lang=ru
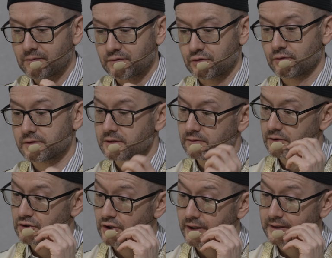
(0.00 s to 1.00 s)
все
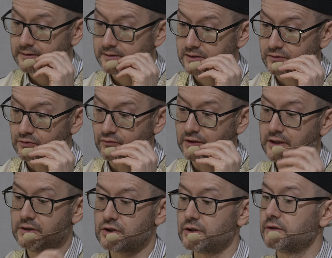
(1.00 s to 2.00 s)
совершенство,
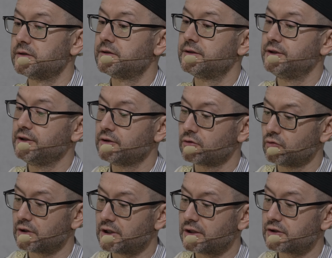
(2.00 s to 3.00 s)
величие,
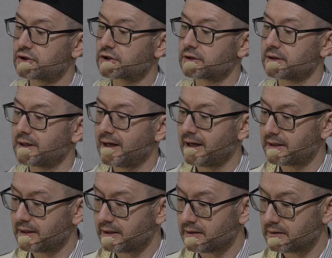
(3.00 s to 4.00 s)
силу и
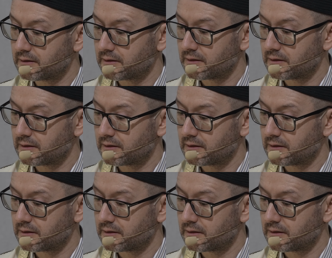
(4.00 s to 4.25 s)
желание